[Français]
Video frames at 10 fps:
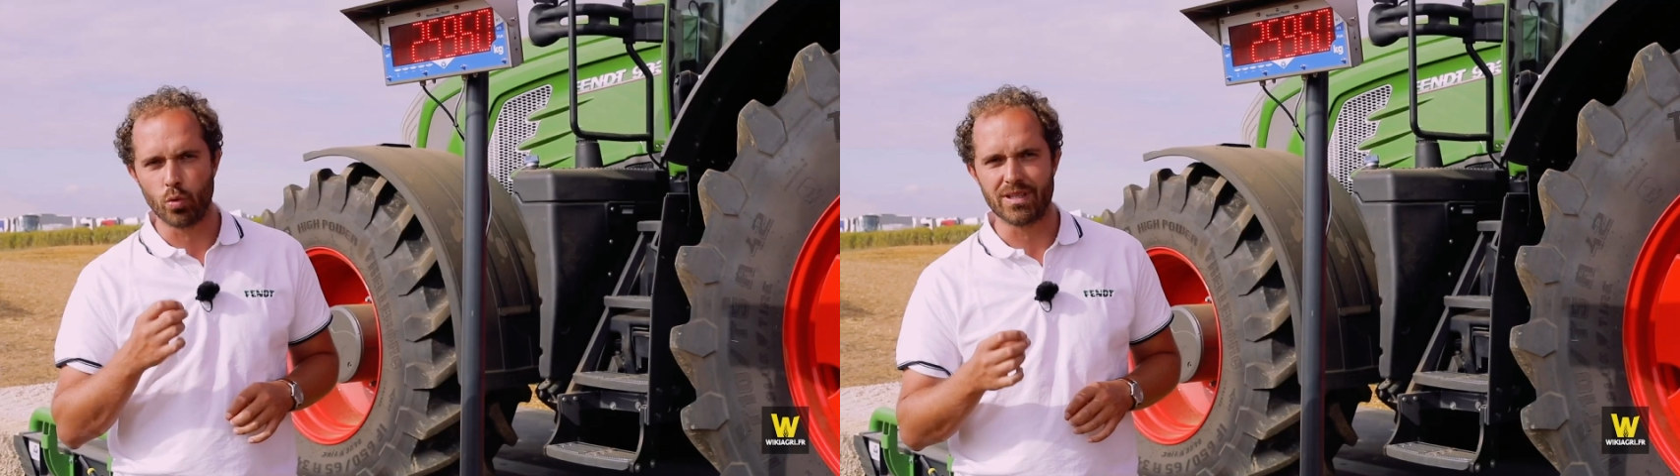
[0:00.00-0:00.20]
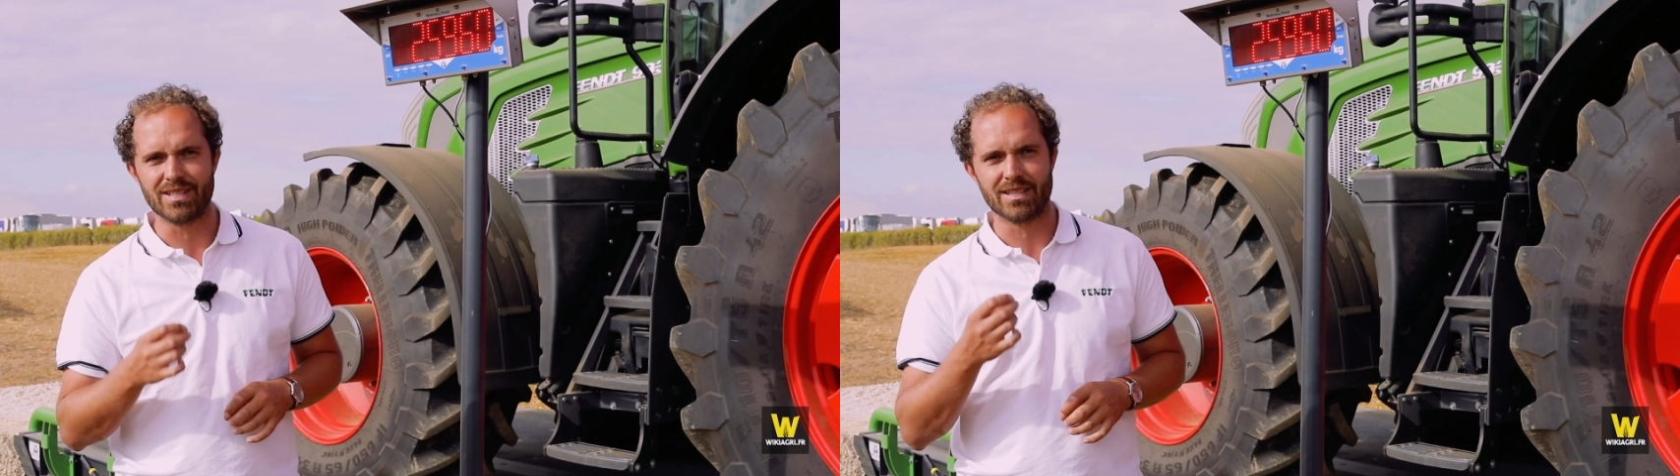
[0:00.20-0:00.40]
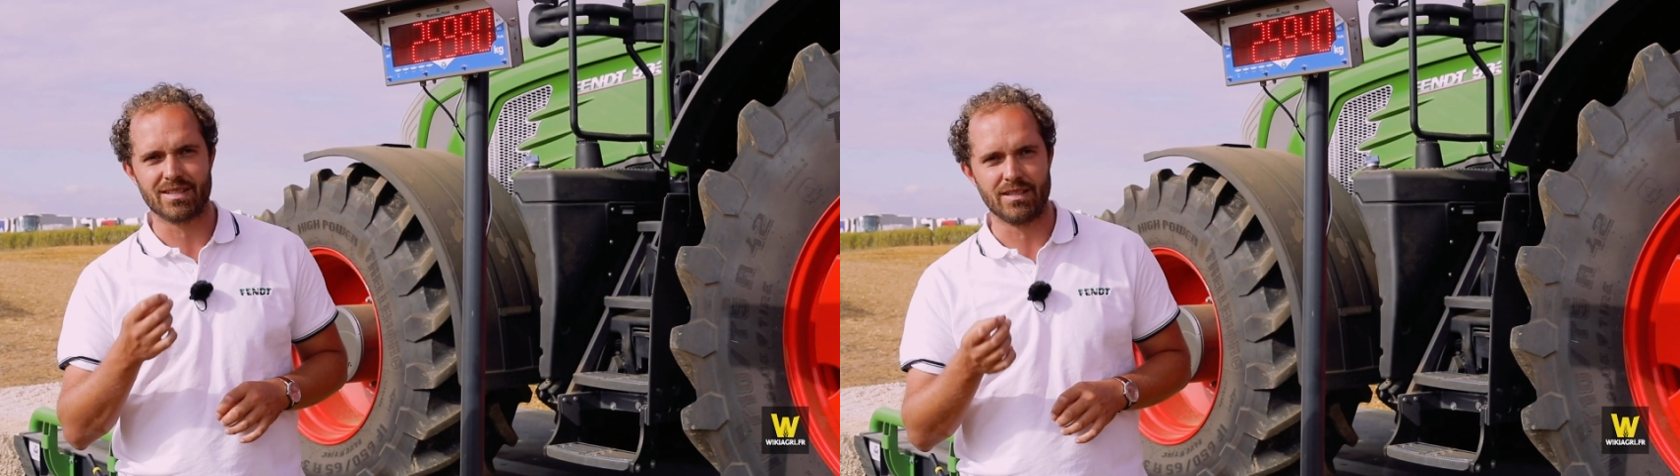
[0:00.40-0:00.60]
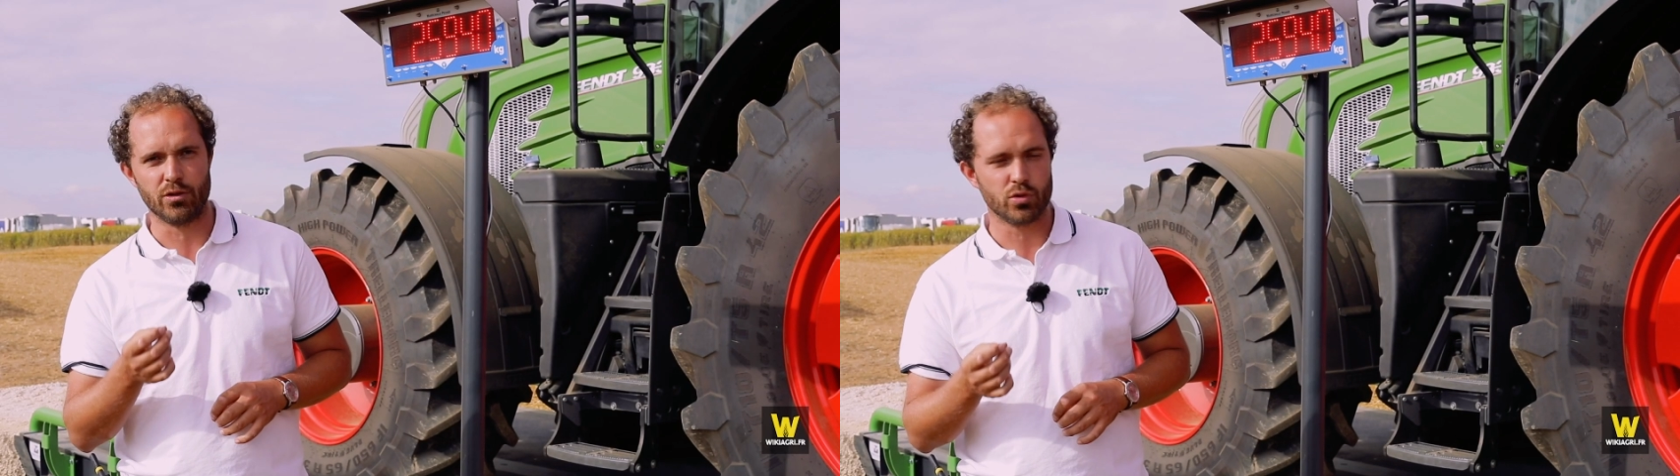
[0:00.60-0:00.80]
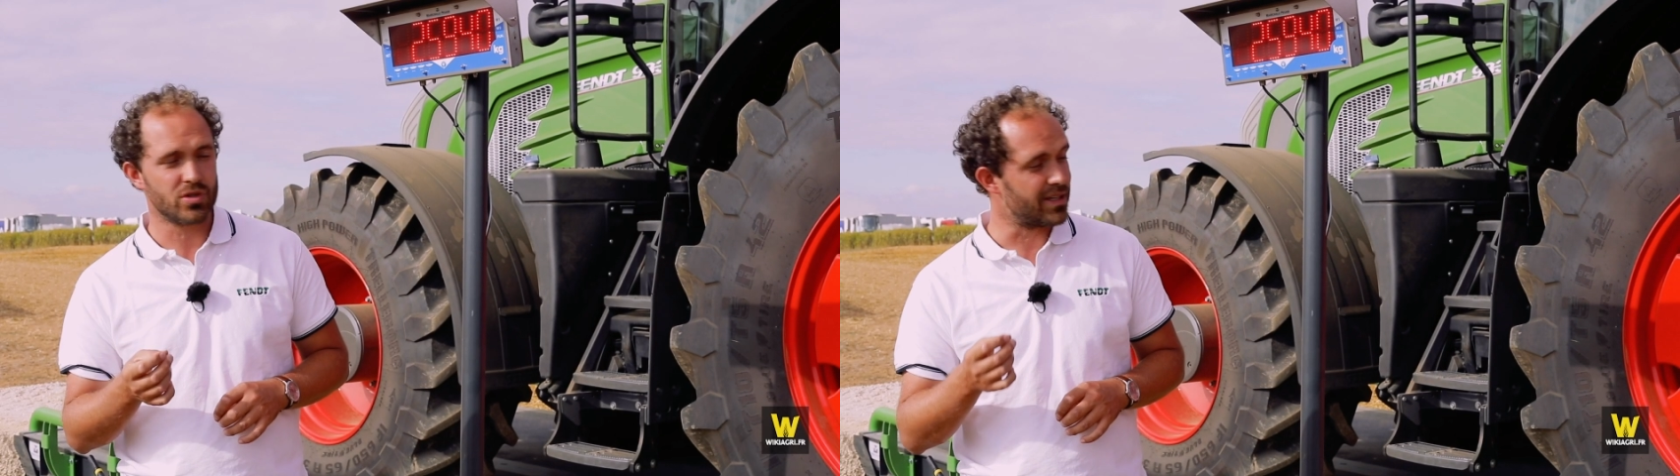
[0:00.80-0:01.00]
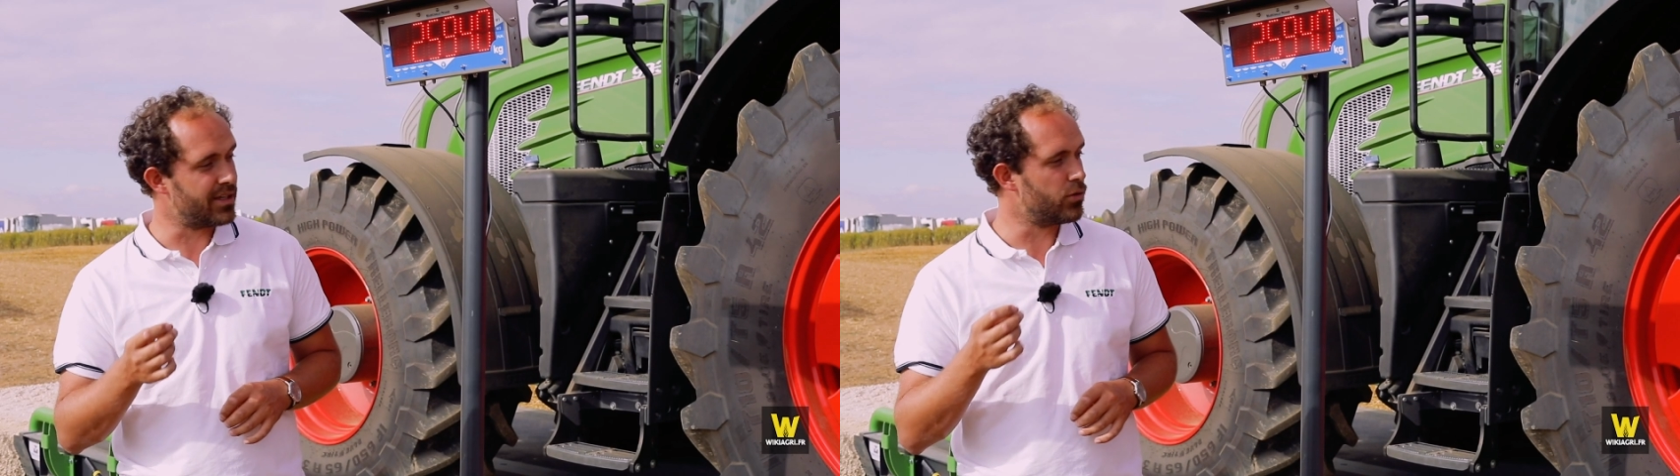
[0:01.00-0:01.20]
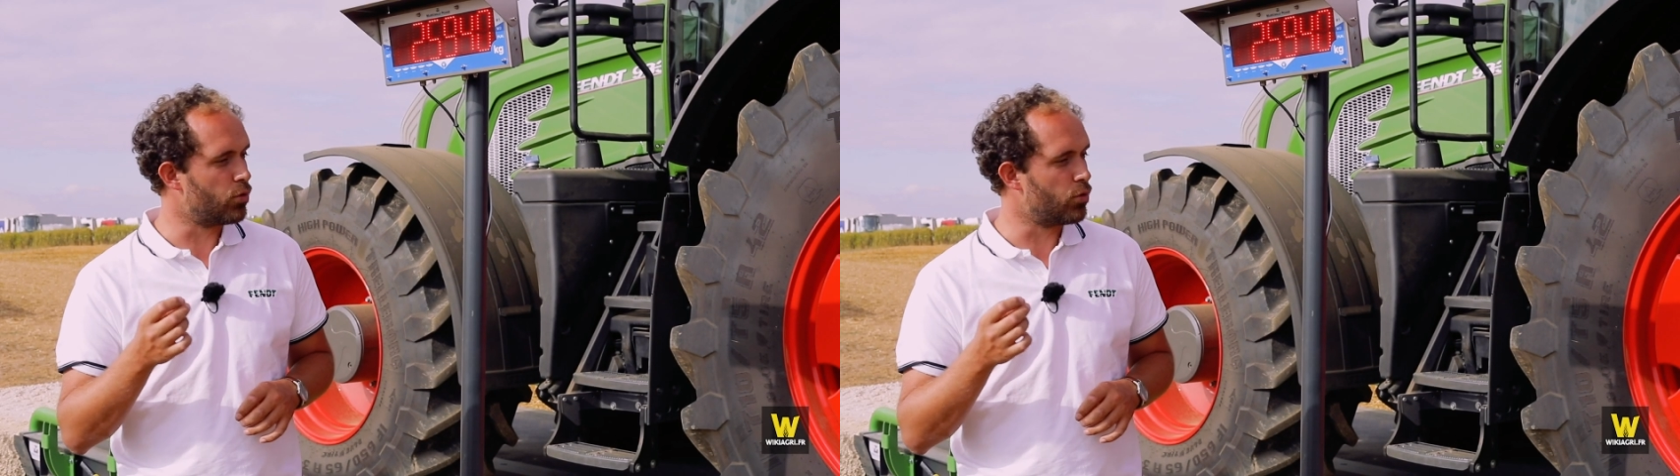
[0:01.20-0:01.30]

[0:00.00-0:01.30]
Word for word: ont des incidences et